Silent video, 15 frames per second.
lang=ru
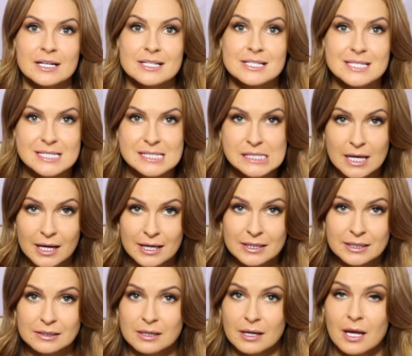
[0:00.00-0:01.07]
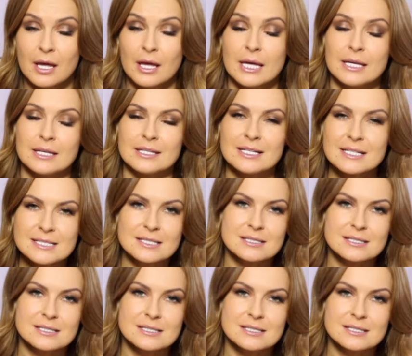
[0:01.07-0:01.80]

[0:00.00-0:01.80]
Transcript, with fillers: дизайнер. Если